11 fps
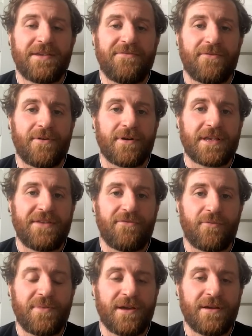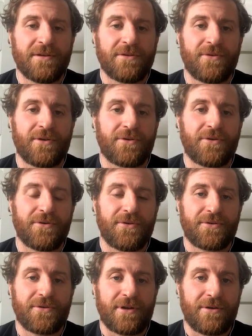qu'ils vont, qu'ils vont bien, que,
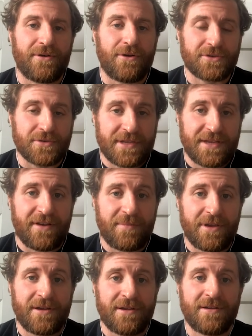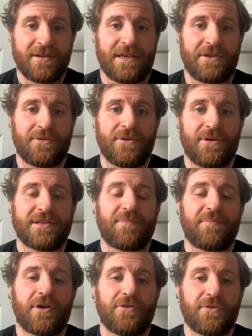leur santé va bien et que euh,
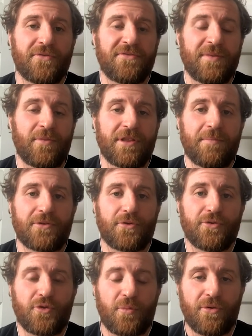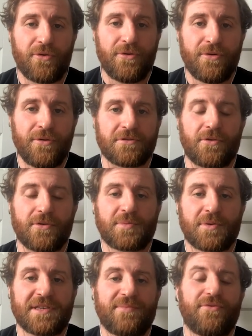cette période de confinement n'est pas trop dure pour eux. Une grosse
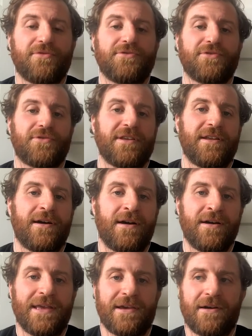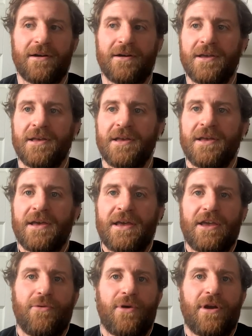pensée pour eux de ce côté-là. Et, euh,
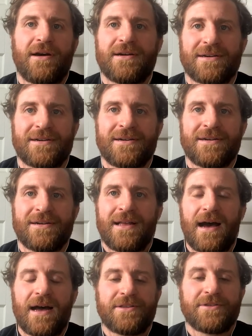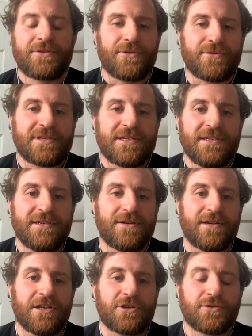et voilà, hâte que aussi
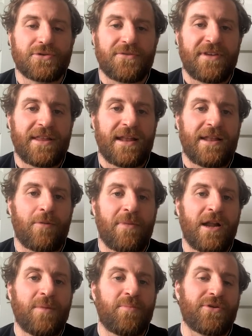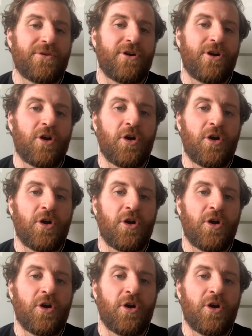les choses reviennent à la normale pour que